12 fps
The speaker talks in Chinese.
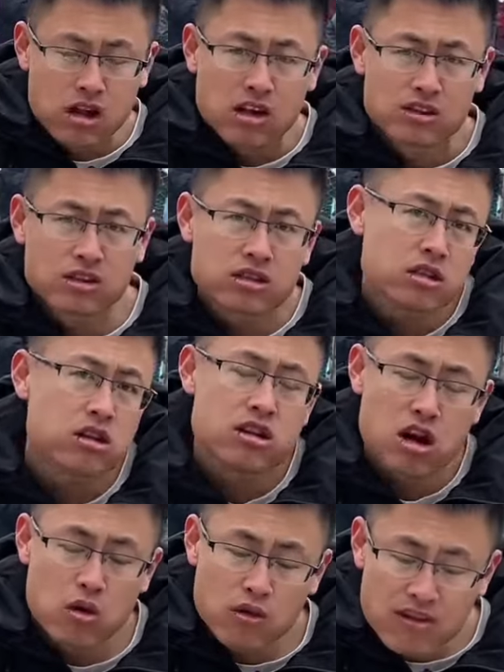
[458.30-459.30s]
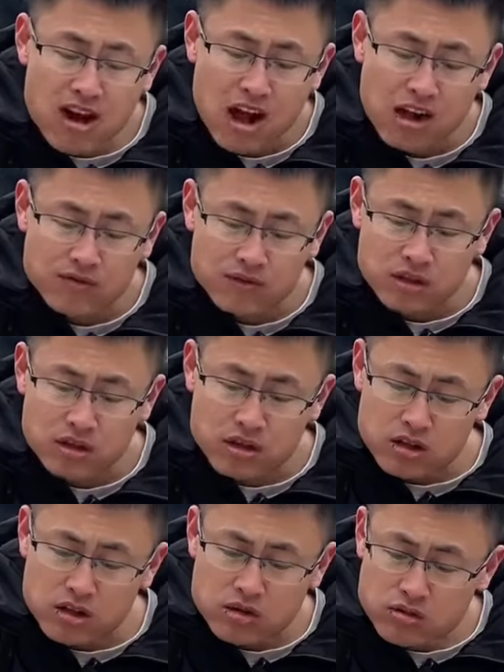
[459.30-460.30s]
能吃个热乎饭，
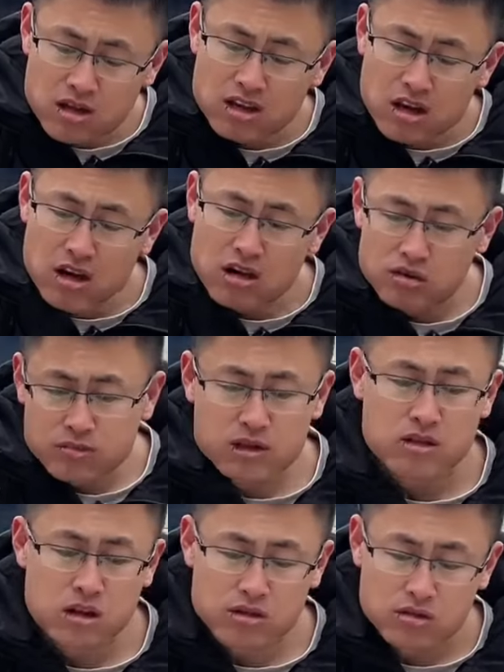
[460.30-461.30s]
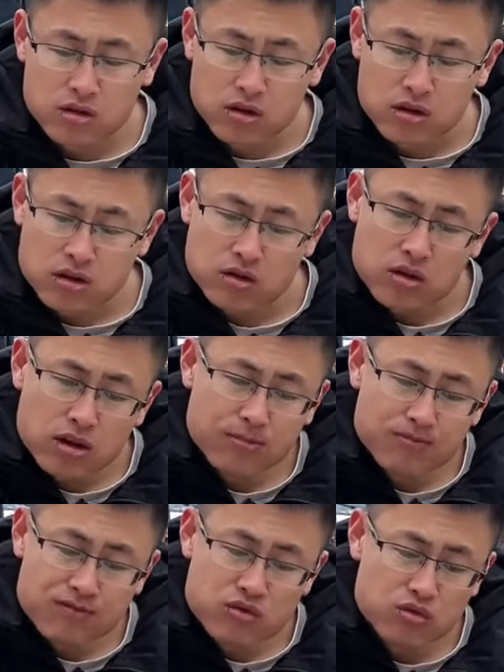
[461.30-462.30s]
有热汤，有杯小酒，有个
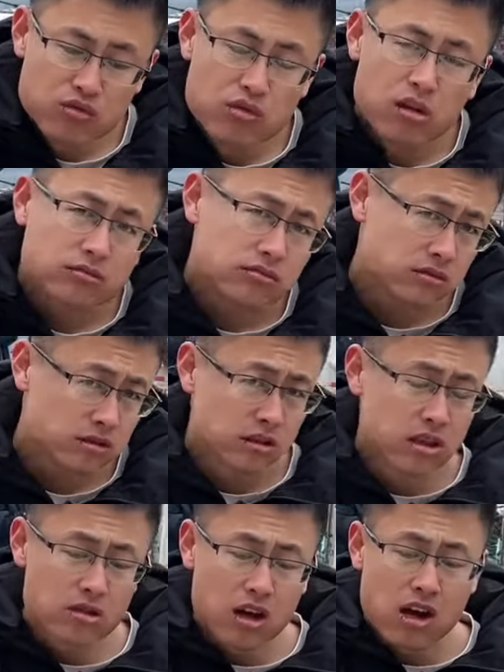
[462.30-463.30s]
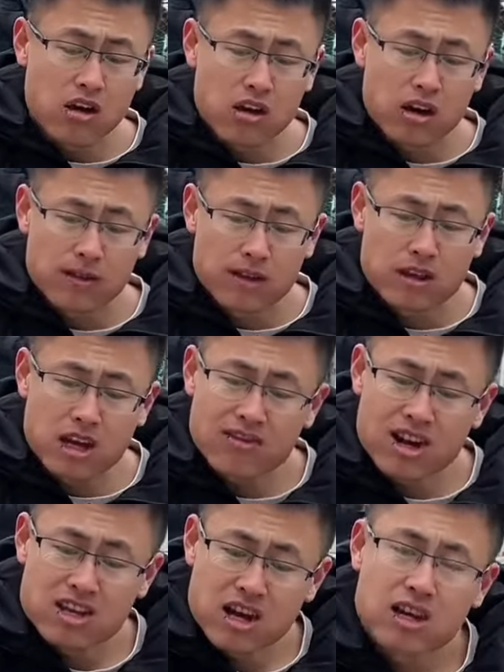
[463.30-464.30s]
鱼，这就很好。啊，这
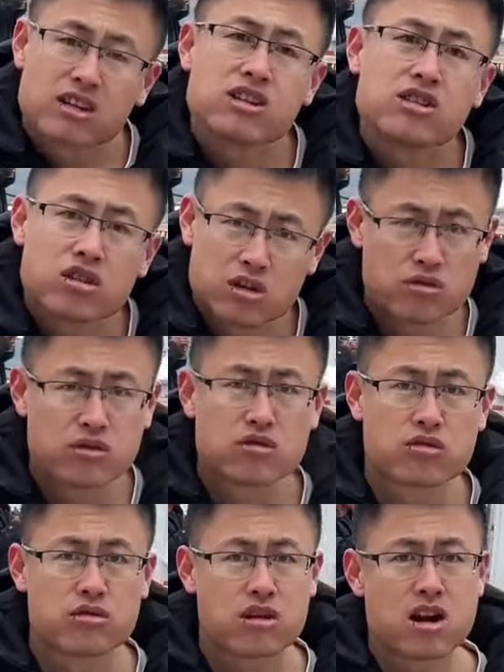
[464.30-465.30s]
饭店这一小鱼就够饭。